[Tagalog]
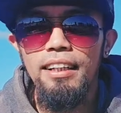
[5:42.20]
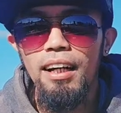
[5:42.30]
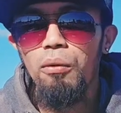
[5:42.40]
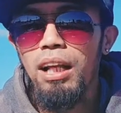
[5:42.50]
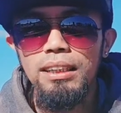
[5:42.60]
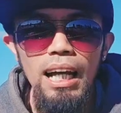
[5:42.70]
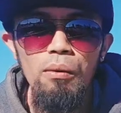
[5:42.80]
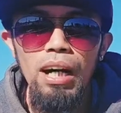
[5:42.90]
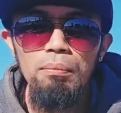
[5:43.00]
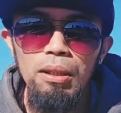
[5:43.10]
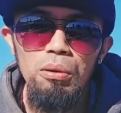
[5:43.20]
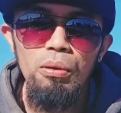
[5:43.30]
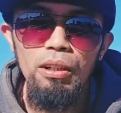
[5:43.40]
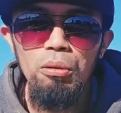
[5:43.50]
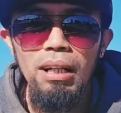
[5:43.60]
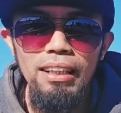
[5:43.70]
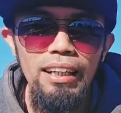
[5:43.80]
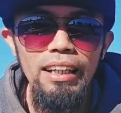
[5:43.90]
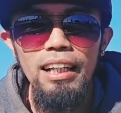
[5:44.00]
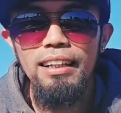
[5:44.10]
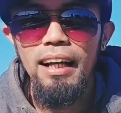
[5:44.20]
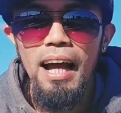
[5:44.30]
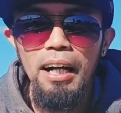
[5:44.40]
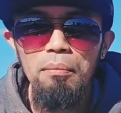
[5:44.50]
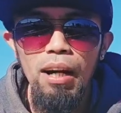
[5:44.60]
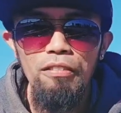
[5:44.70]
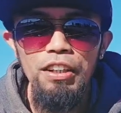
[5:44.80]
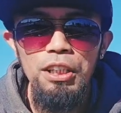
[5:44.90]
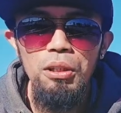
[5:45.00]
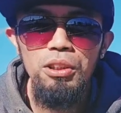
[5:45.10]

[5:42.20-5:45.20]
ng walang sawa at patuloy na tumatangkilik ng aking mga video.